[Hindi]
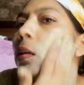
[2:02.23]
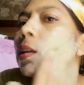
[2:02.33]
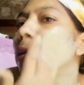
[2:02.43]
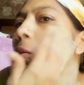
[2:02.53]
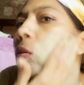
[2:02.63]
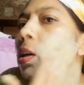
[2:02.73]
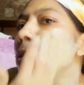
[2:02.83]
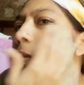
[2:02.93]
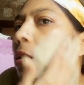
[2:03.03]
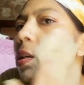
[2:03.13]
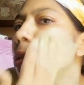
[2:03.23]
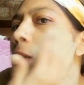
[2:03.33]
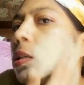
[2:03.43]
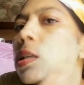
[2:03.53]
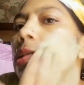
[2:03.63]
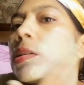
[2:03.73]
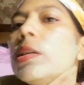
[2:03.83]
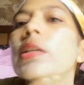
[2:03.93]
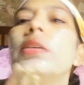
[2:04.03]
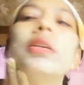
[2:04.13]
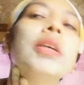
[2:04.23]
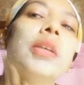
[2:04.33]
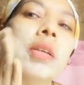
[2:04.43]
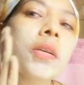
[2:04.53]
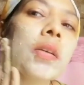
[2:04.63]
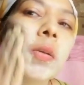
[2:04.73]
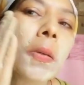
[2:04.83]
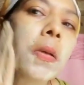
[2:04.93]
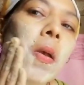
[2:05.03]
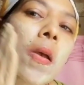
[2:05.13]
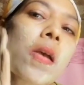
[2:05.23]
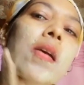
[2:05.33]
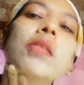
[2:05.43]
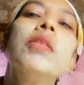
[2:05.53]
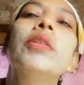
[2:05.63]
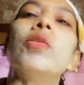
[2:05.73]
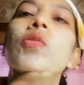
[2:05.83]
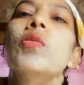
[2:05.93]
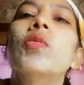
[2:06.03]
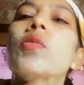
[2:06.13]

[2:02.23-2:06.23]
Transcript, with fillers: ये देखो गाइस कितनी चिकनी है ये ये देखो